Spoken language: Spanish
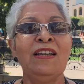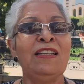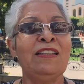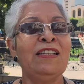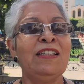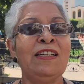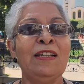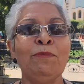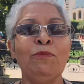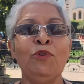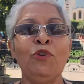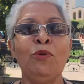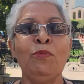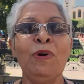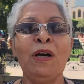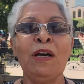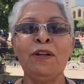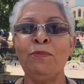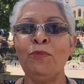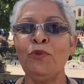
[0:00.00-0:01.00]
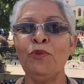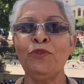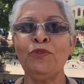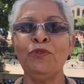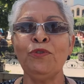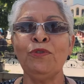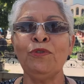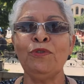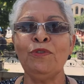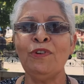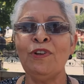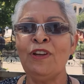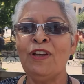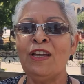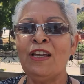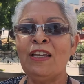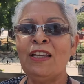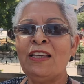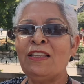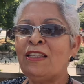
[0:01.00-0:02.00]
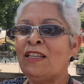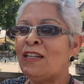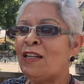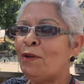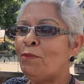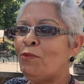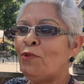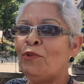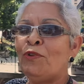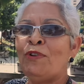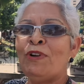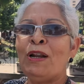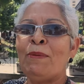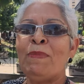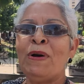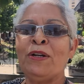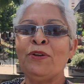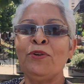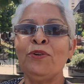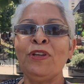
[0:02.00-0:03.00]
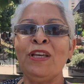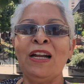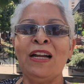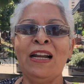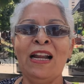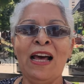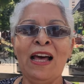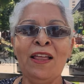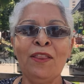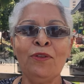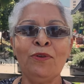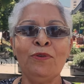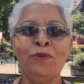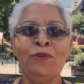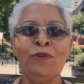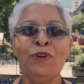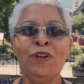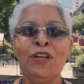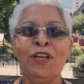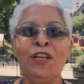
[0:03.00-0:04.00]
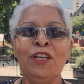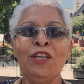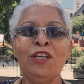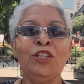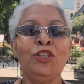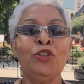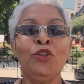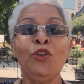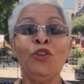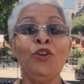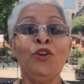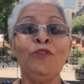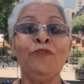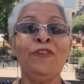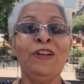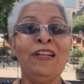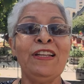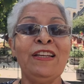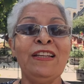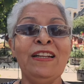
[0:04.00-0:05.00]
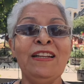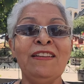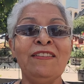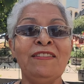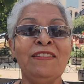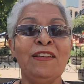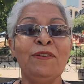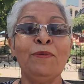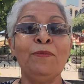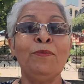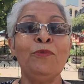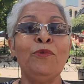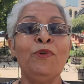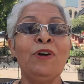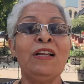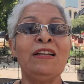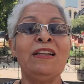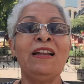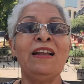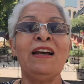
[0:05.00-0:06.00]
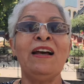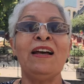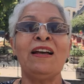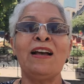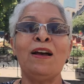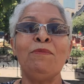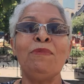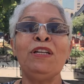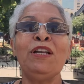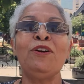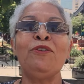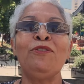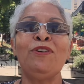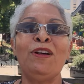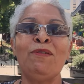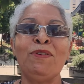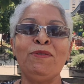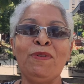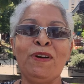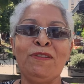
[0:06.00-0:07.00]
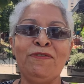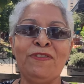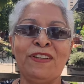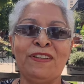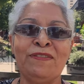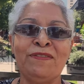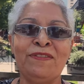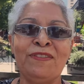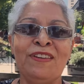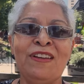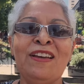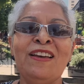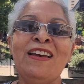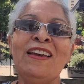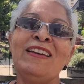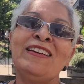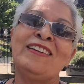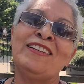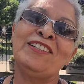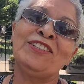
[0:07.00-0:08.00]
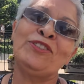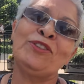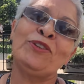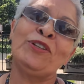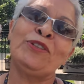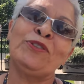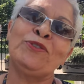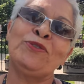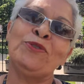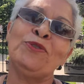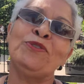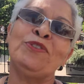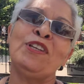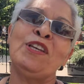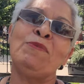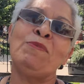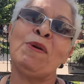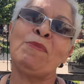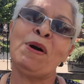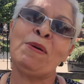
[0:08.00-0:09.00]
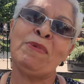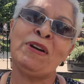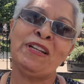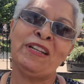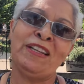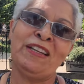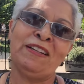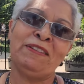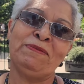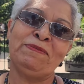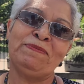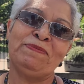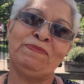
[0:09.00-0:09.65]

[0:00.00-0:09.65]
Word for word: y tenemos lo más hermoso, que tenemos la parroquia al lado y todos los feligreses nunca caminan con la misma fe en Cristo Jesús y Mamá María.